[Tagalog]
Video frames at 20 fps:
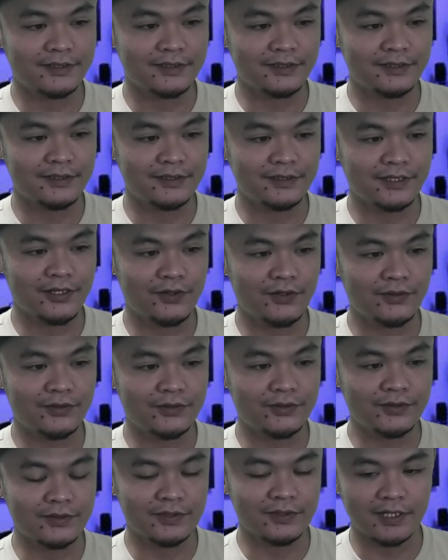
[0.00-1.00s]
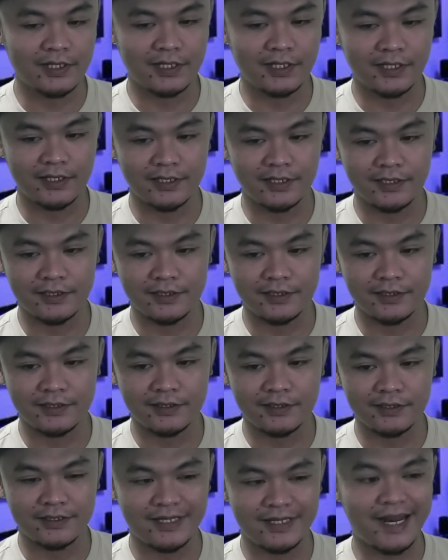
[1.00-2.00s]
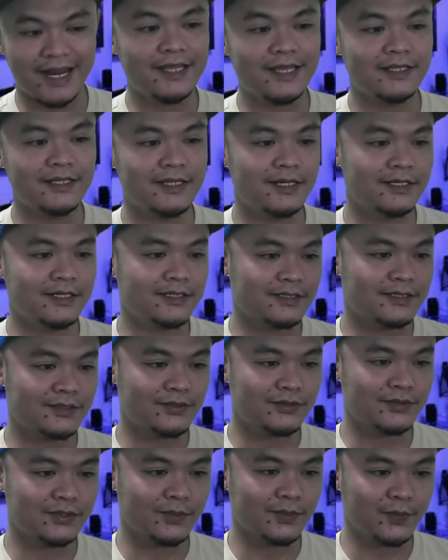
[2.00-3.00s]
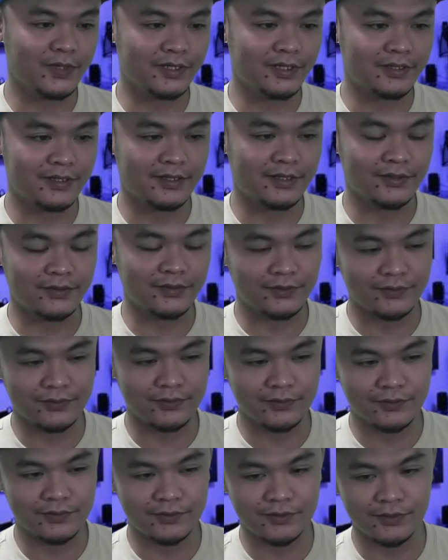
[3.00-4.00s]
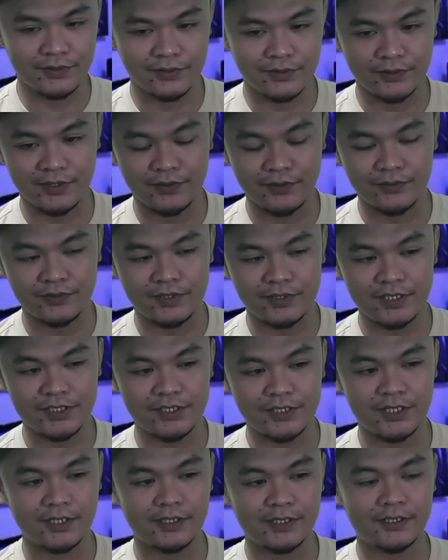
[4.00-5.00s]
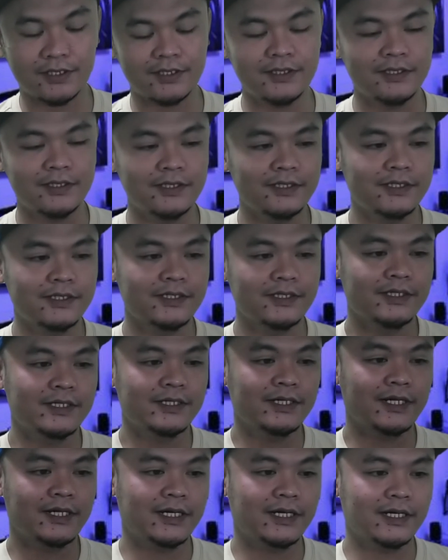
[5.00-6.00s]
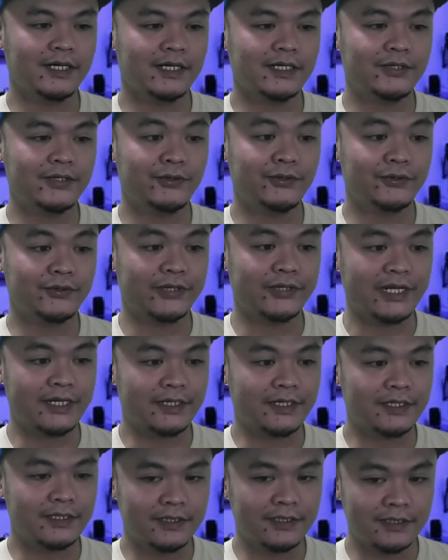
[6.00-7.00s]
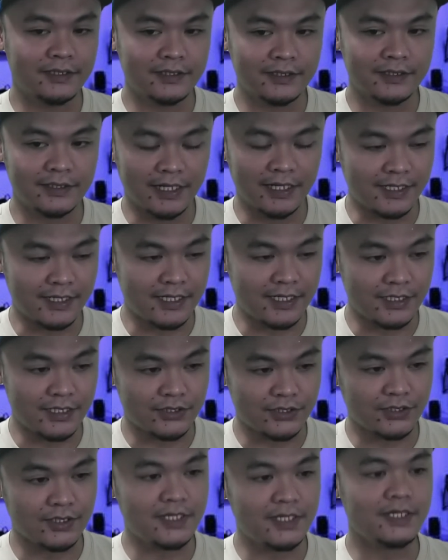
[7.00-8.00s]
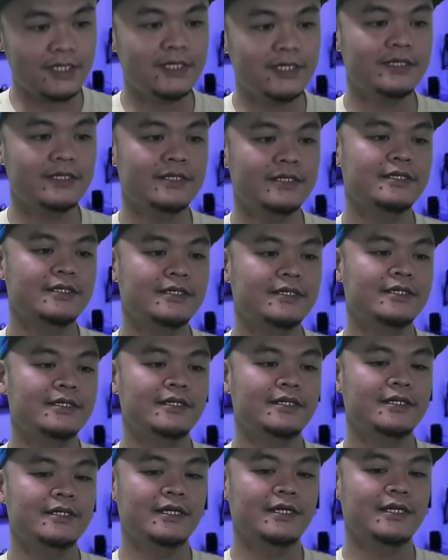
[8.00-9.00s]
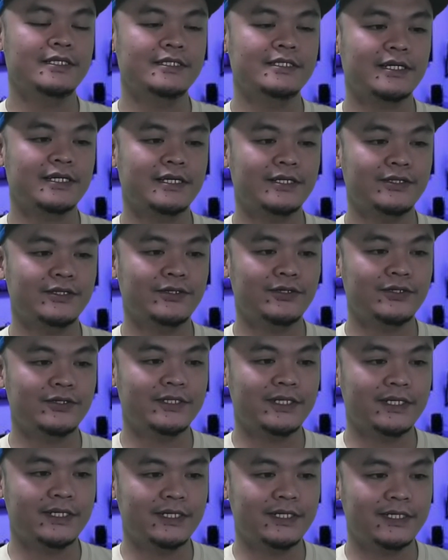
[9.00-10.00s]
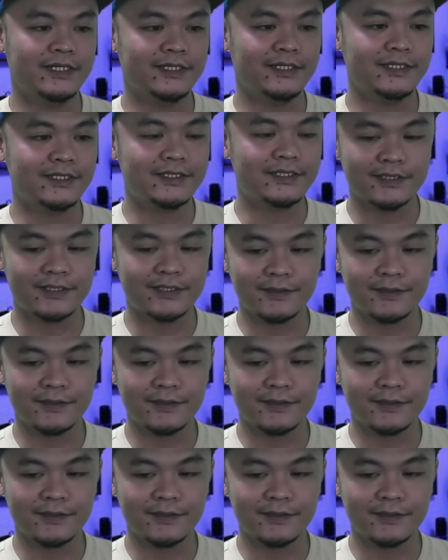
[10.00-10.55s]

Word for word: ngayon, uh, dryness dun sa part na yon So, unti-unti siyang uh, kinokorek ng Angel E. and then sa ganon is